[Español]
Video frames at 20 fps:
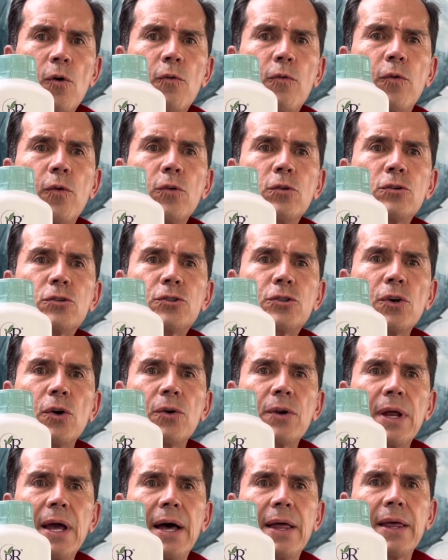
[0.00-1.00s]

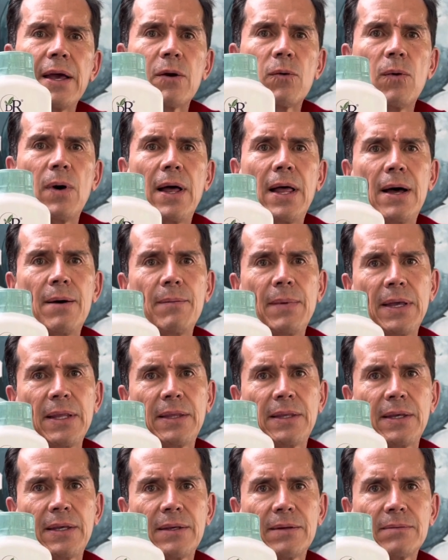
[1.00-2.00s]
funcione adecuadamente.